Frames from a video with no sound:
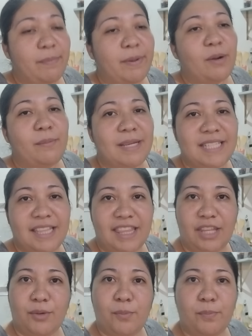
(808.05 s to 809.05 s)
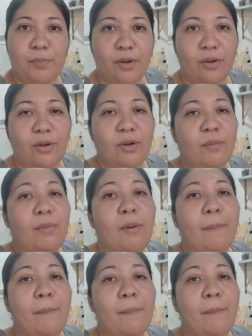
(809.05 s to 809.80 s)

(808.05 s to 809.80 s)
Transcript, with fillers: pero me he sentido un poco como